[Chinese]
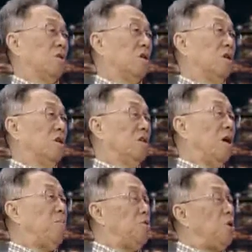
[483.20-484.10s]
另一种，
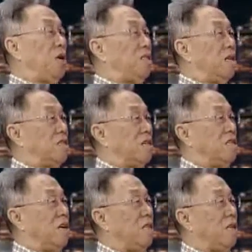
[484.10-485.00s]
他不算色
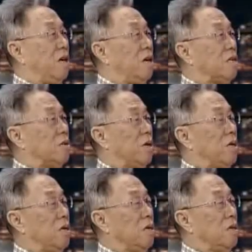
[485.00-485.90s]
情间谍，
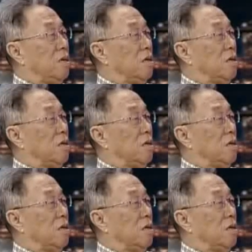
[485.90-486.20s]
算